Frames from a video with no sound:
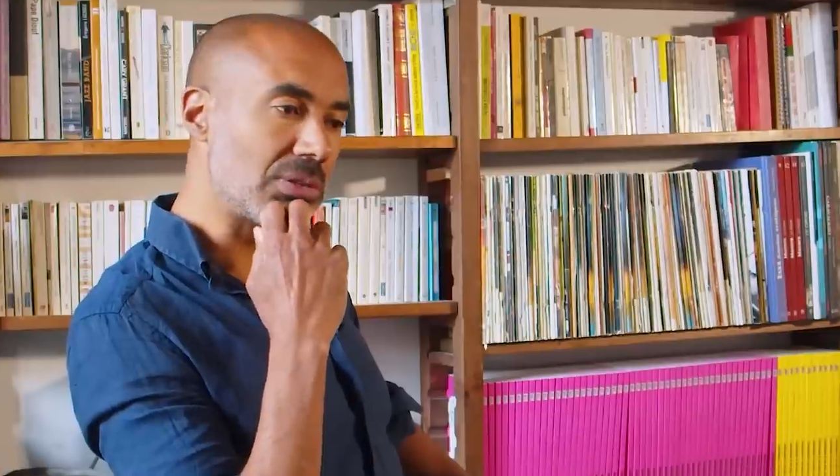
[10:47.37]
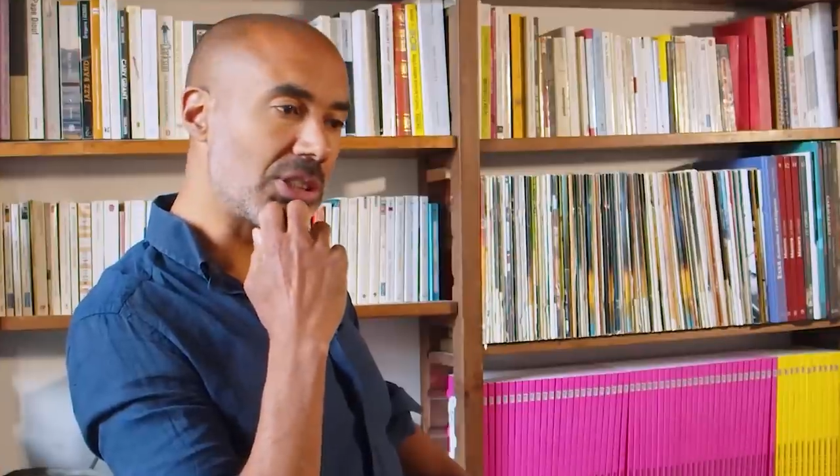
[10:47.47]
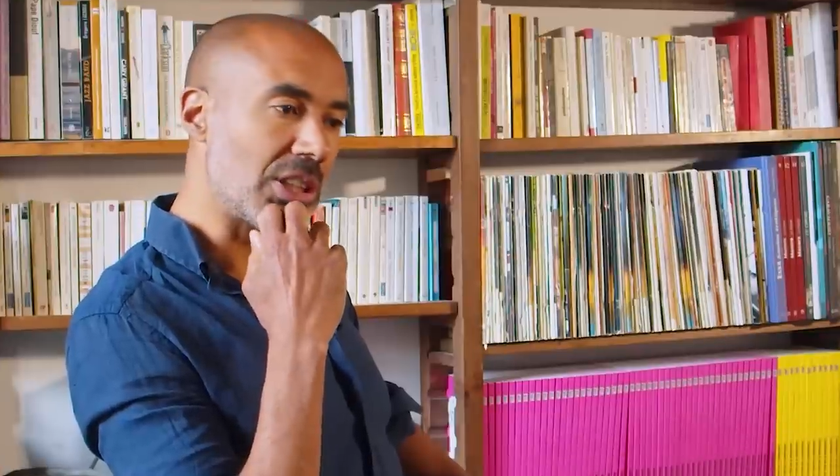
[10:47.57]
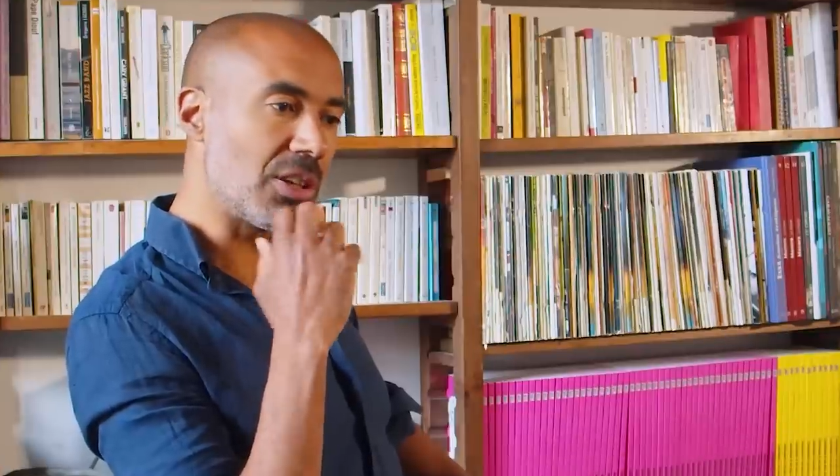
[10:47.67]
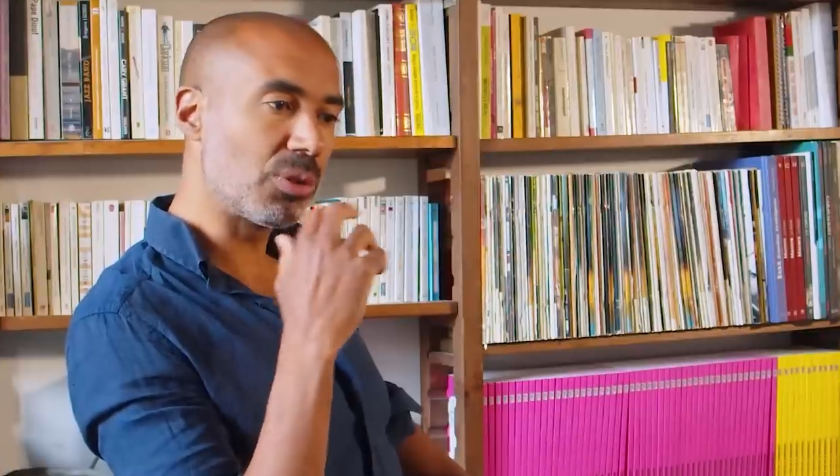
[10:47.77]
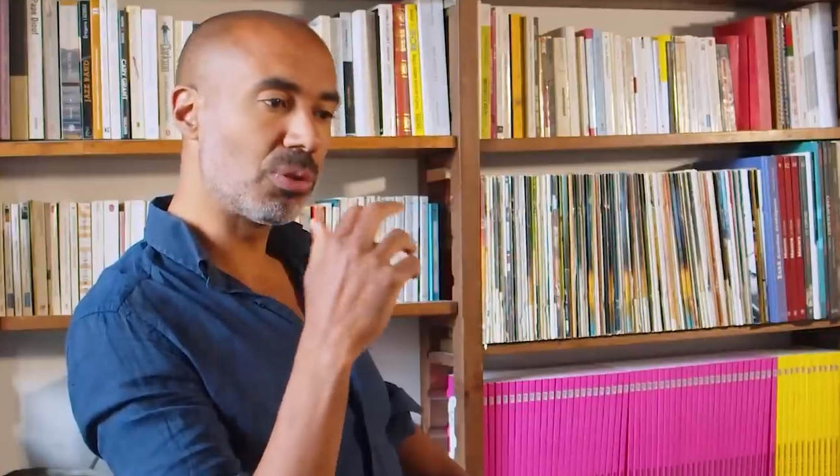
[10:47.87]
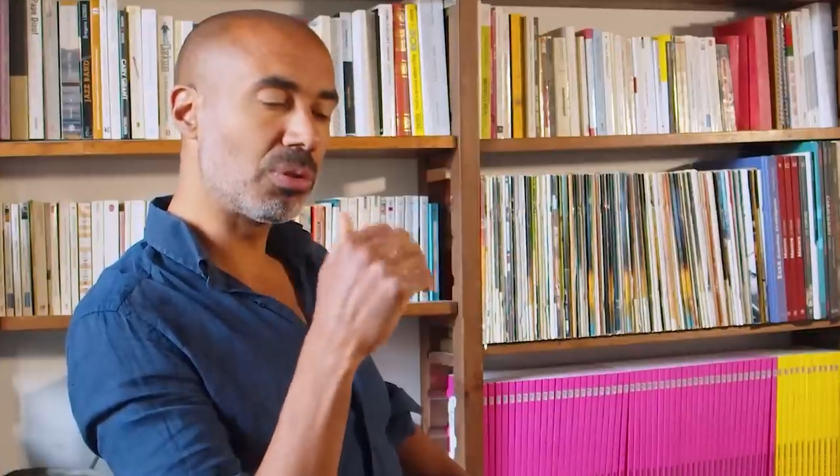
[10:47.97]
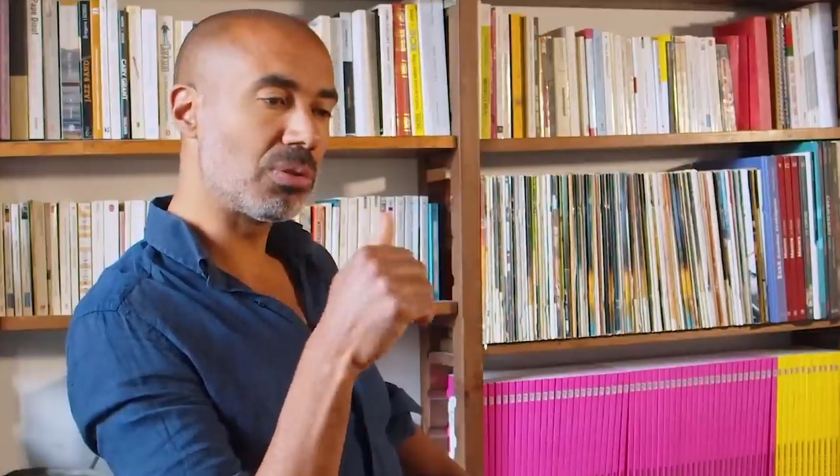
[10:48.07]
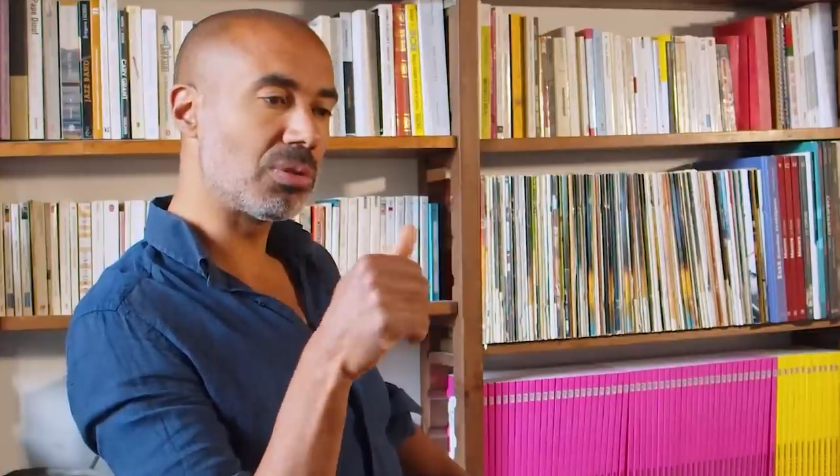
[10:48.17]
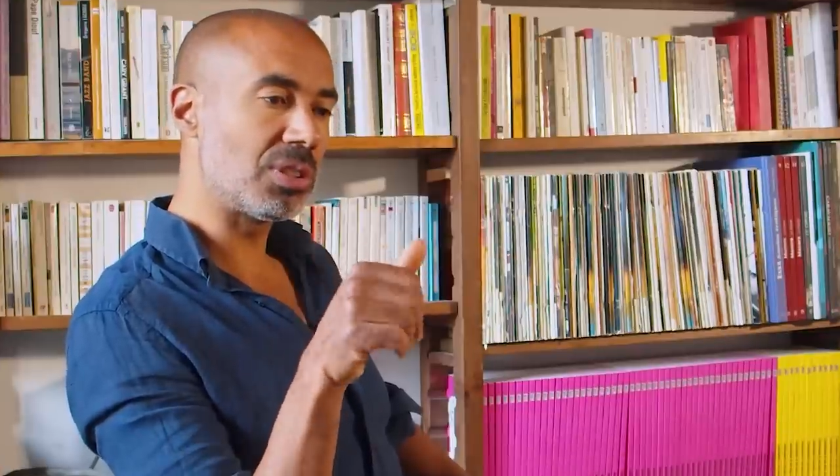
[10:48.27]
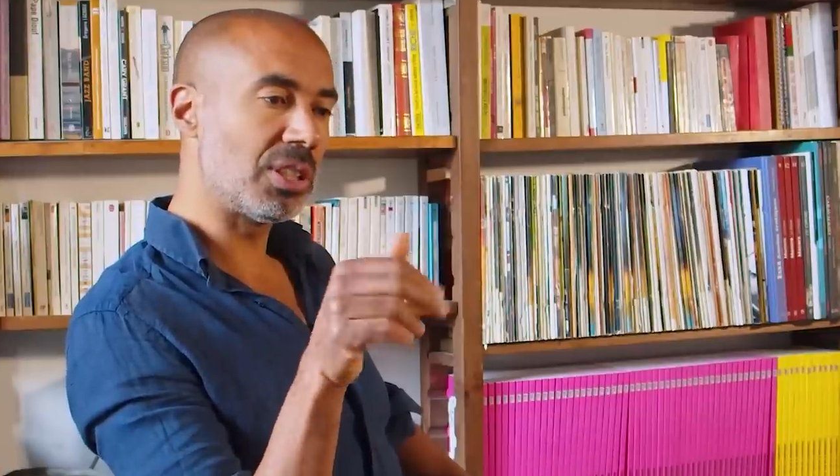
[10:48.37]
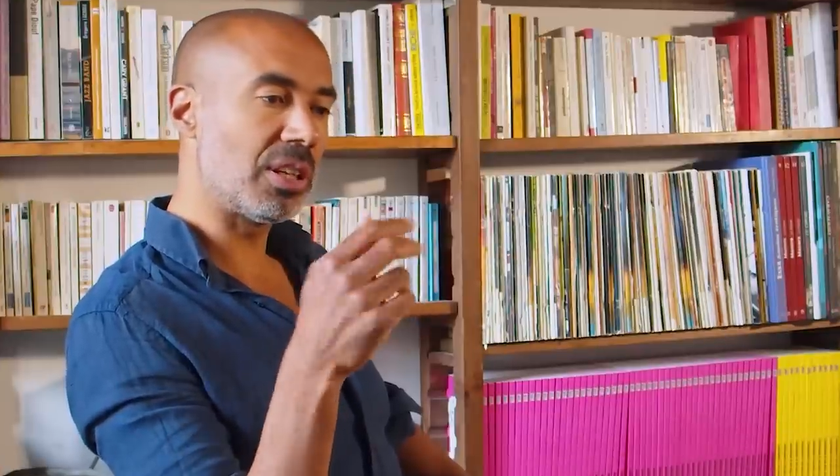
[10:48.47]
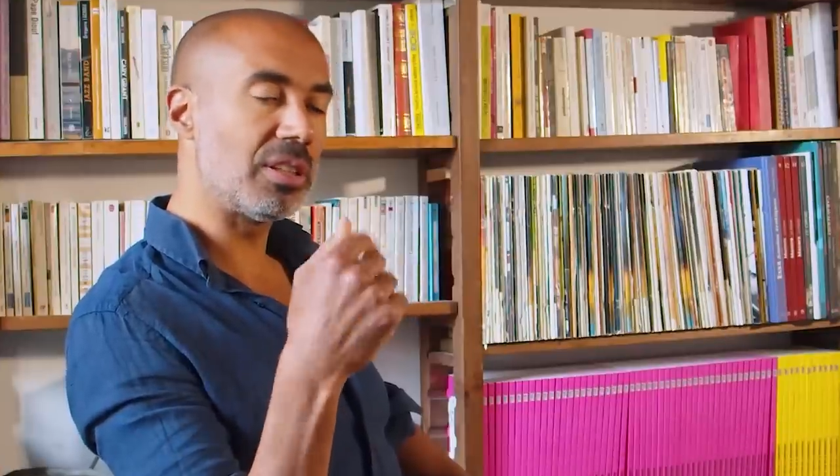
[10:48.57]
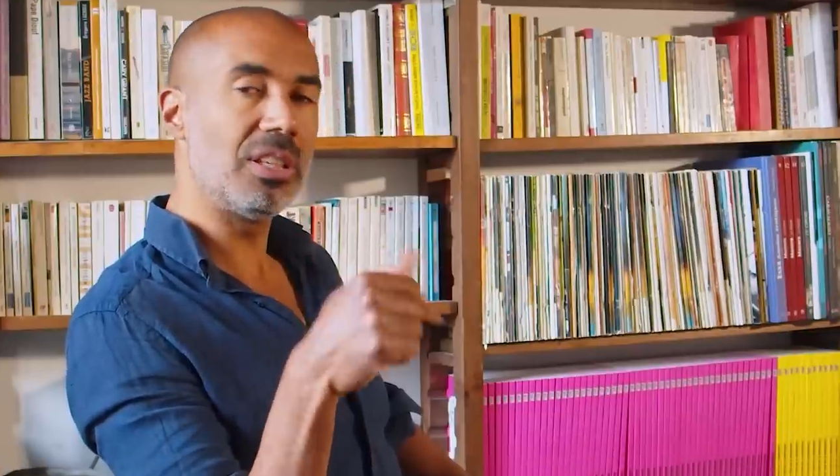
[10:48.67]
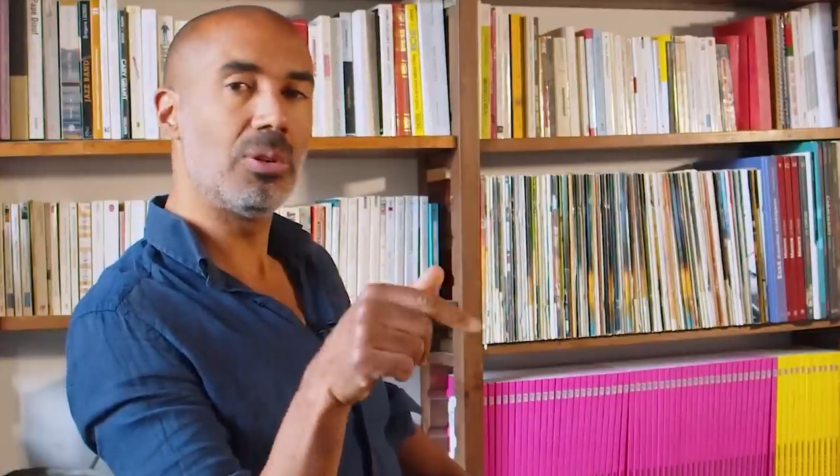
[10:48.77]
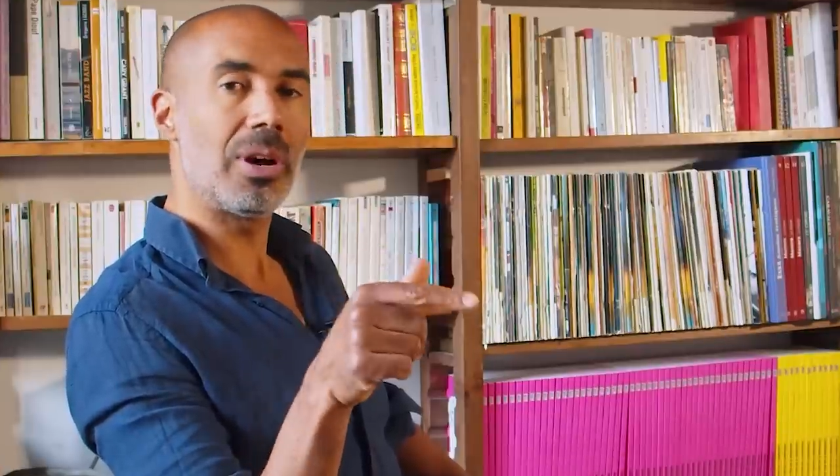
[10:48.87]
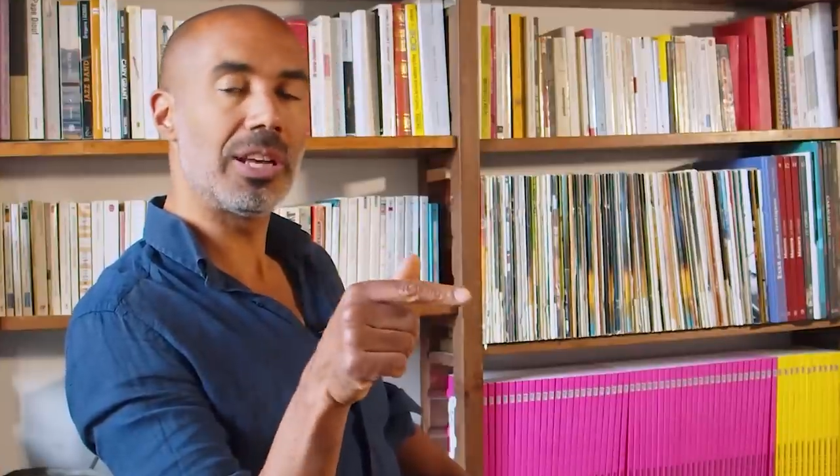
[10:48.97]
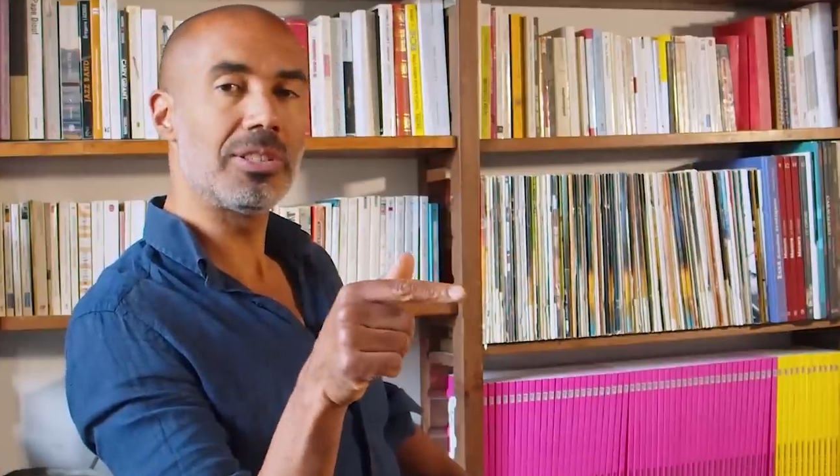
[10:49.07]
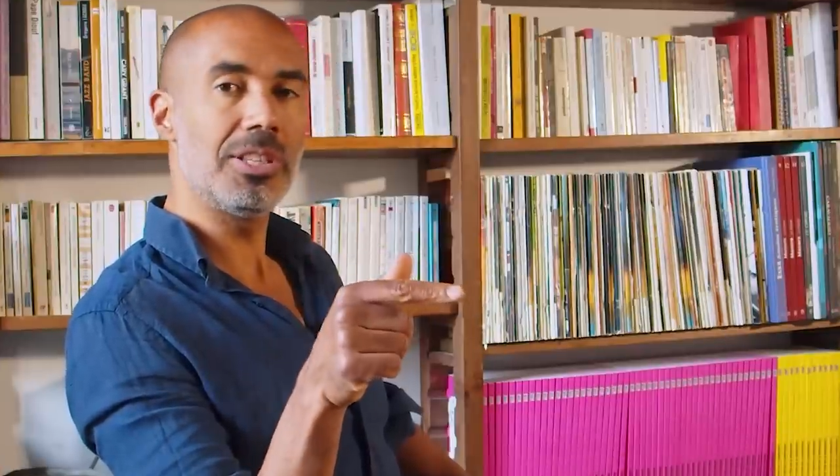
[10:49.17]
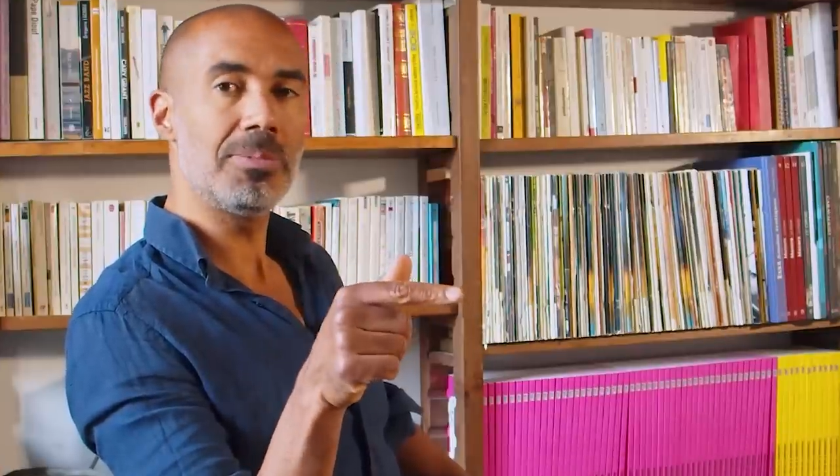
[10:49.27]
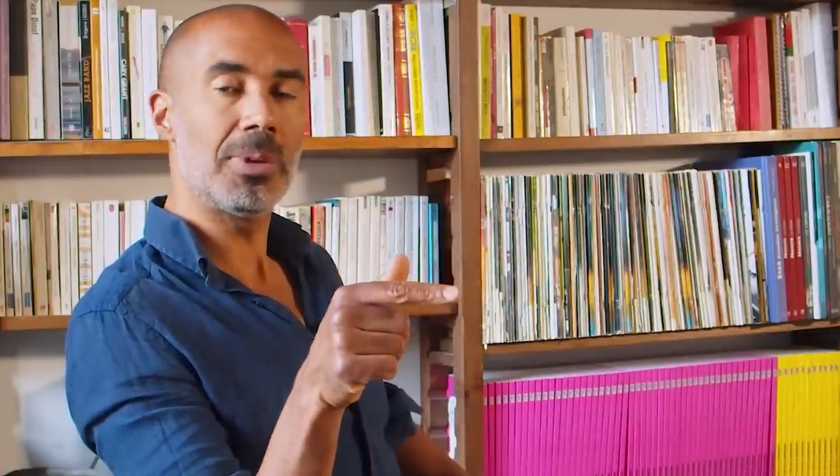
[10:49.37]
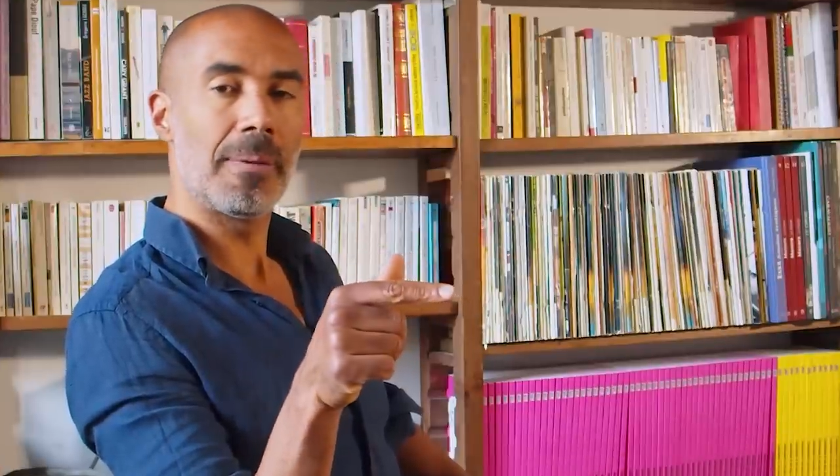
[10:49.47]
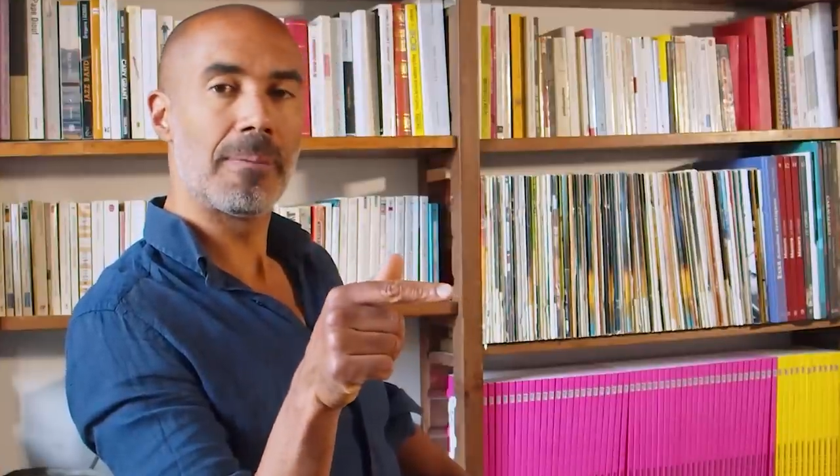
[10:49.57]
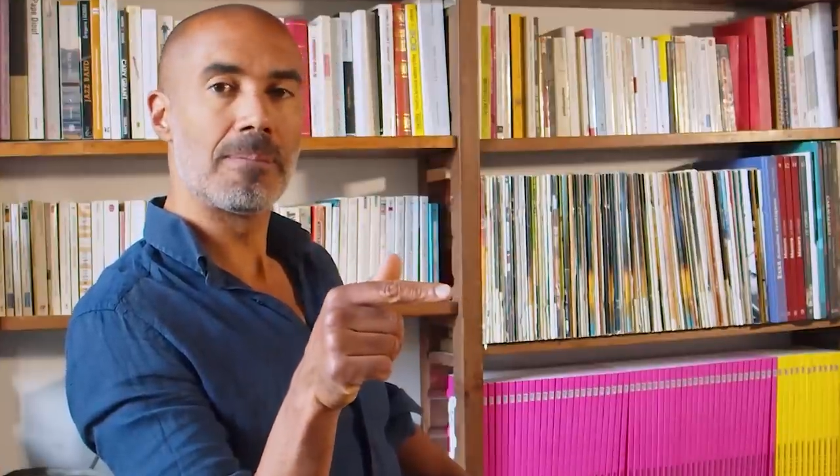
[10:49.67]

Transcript: C'est-à-dire que c'est un néo-racisme